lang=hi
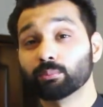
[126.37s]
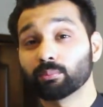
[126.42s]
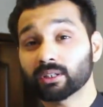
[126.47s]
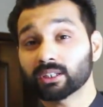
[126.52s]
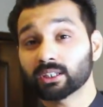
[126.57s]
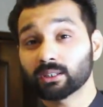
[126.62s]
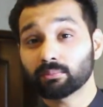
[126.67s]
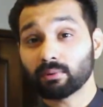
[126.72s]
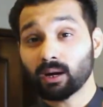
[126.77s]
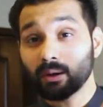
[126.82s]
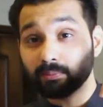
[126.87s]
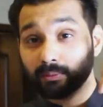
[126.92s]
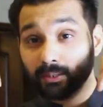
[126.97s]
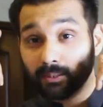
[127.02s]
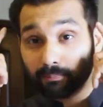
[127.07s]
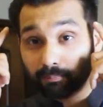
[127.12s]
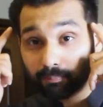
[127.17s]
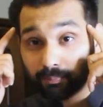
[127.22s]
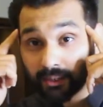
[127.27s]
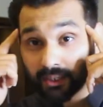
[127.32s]
मतलब
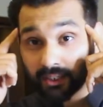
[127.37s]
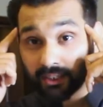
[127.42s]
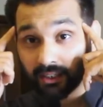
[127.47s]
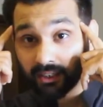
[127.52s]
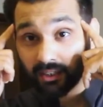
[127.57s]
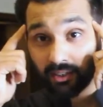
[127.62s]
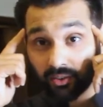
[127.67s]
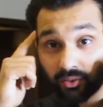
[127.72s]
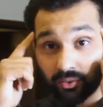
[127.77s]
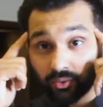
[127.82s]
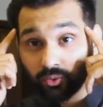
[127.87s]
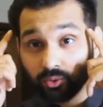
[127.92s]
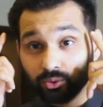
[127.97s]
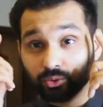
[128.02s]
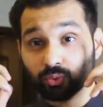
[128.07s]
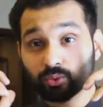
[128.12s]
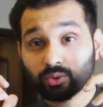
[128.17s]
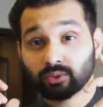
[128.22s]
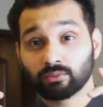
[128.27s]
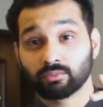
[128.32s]
आपके ब्रेन को
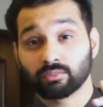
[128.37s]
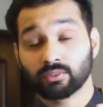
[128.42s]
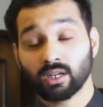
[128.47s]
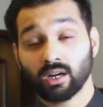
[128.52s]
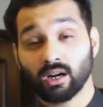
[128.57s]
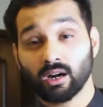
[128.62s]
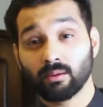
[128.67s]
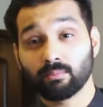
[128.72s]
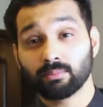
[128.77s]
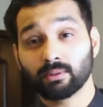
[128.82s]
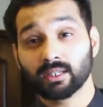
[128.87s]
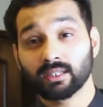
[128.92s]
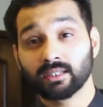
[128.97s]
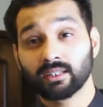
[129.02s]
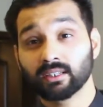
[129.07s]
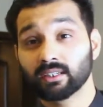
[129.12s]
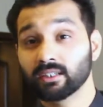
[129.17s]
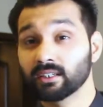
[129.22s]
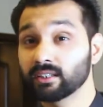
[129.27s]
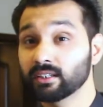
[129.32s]
तो काम
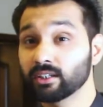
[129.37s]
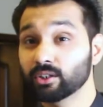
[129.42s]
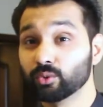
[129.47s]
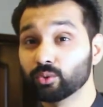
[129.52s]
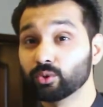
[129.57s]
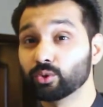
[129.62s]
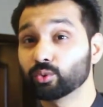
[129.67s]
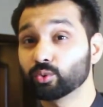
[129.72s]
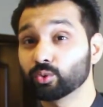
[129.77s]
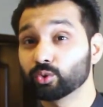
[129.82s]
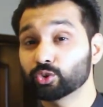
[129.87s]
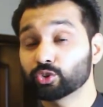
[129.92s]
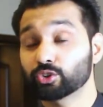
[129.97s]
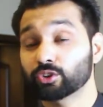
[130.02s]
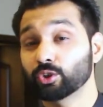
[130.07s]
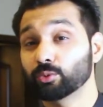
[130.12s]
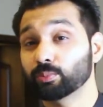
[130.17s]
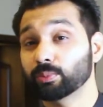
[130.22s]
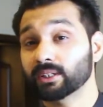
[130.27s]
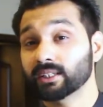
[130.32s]
करने के लिए ग्लूकोज
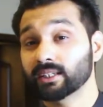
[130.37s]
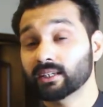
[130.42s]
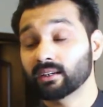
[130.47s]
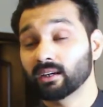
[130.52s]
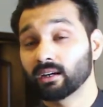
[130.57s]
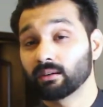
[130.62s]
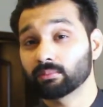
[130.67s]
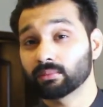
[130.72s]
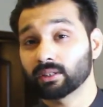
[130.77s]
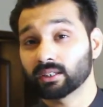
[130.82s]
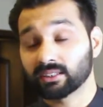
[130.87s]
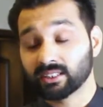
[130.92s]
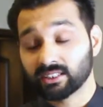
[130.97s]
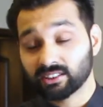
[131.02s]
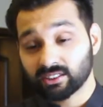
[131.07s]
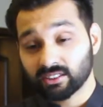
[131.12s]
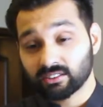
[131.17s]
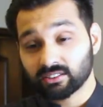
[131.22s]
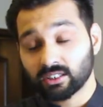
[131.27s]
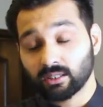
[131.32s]
के ऊपर ये काम करता है
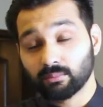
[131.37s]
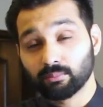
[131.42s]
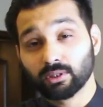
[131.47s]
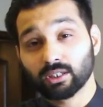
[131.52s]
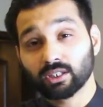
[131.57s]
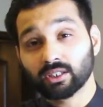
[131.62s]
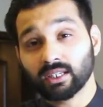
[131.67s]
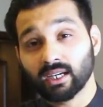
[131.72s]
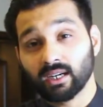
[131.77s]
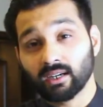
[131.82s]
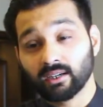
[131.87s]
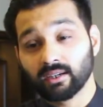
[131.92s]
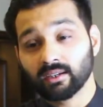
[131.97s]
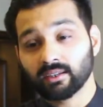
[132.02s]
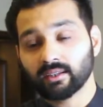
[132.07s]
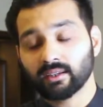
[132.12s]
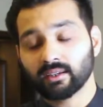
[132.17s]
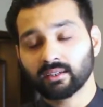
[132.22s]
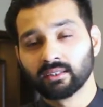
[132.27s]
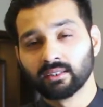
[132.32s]
जैसा स्टमक की
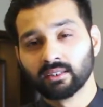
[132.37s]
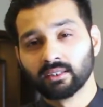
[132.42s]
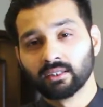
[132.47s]
हंगर है